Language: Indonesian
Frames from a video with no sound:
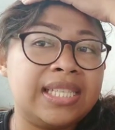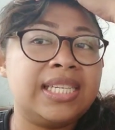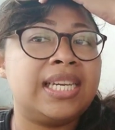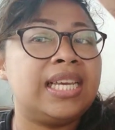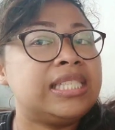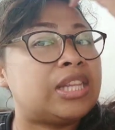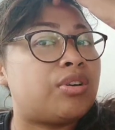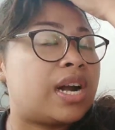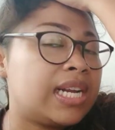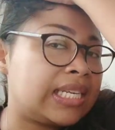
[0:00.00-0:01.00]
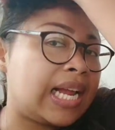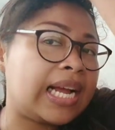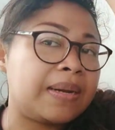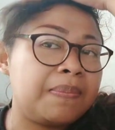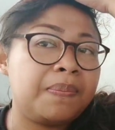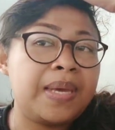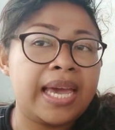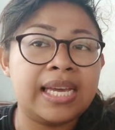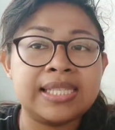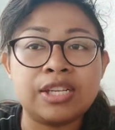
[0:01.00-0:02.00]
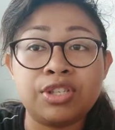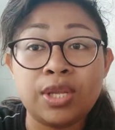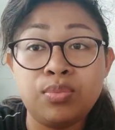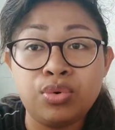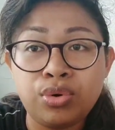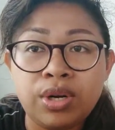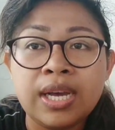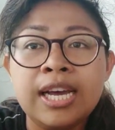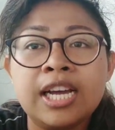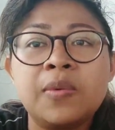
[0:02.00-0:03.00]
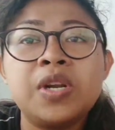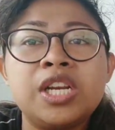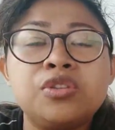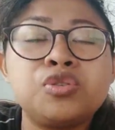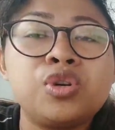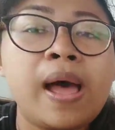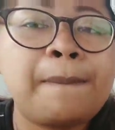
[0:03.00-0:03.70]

di sini satu orang dikenakan biaya seratus ribu kemudian itu sudah